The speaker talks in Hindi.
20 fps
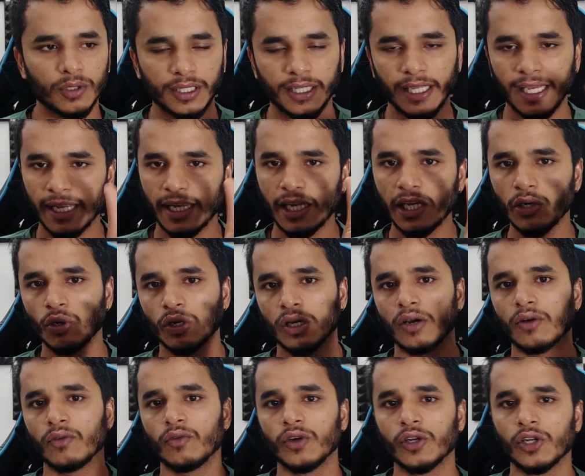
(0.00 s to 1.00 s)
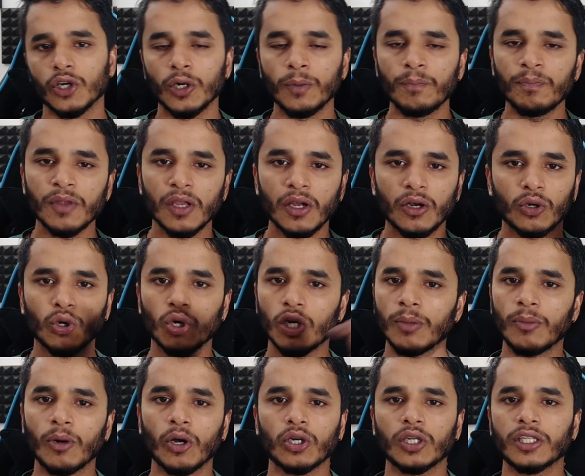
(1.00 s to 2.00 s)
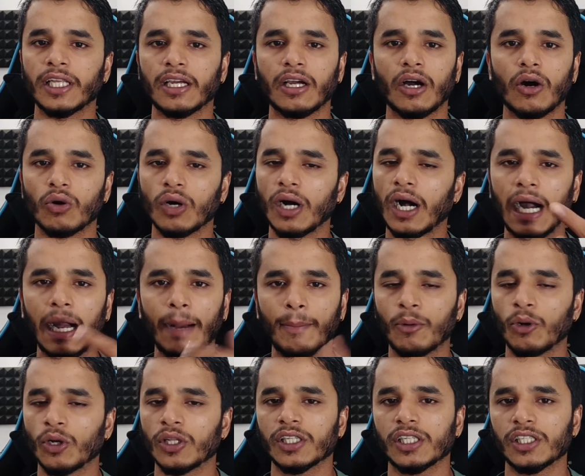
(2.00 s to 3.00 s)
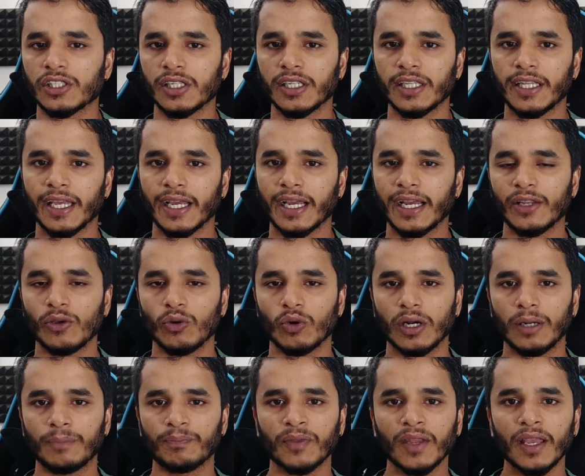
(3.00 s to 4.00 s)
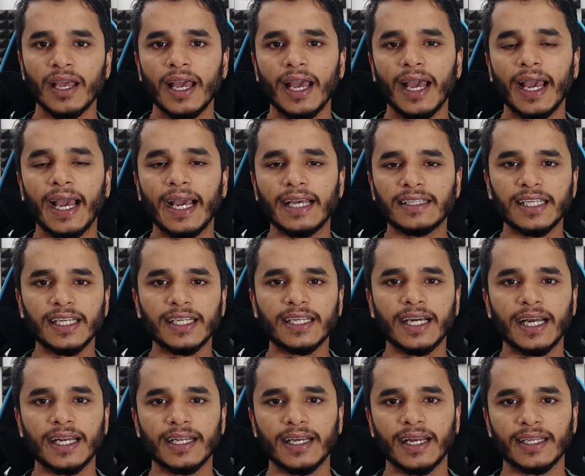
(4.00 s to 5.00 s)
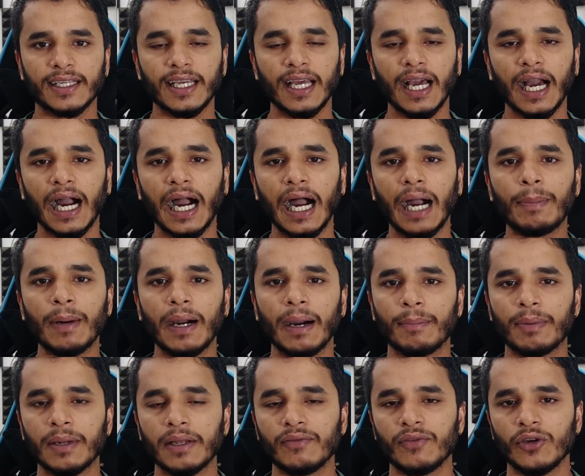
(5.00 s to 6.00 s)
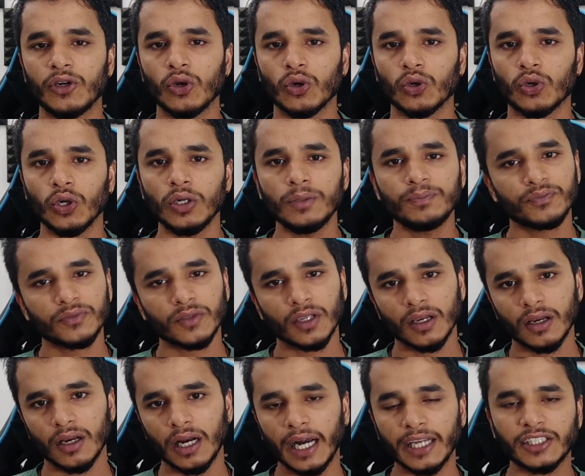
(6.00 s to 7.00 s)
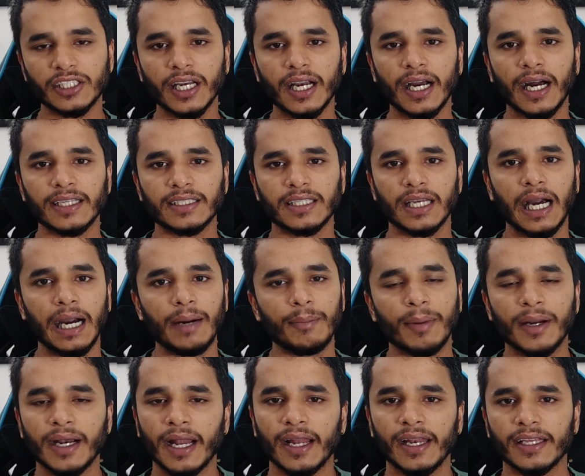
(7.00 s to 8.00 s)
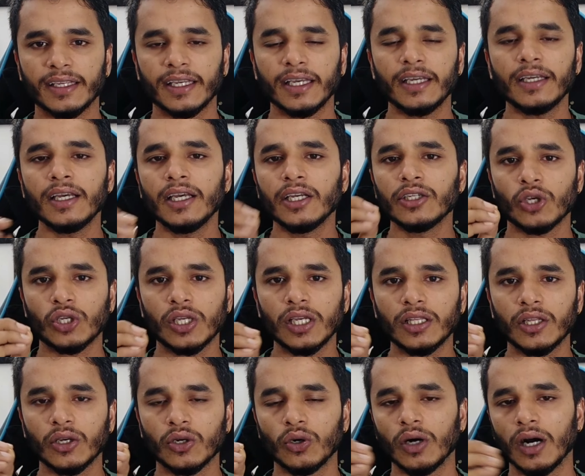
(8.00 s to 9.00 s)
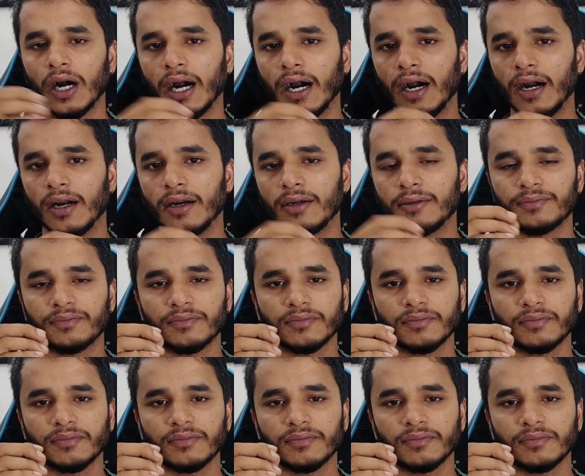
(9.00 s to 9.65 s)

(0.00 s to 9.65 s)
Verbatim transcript: देखी होगी वो वीडियो डोरेमोन में देखा होगा आपको तो किसी ने देखा नहीं होगा ऐसे कर करके आप अपनी वीडियो को अच्छा खासा आप बना लेंगे क्योंकि देखो आ,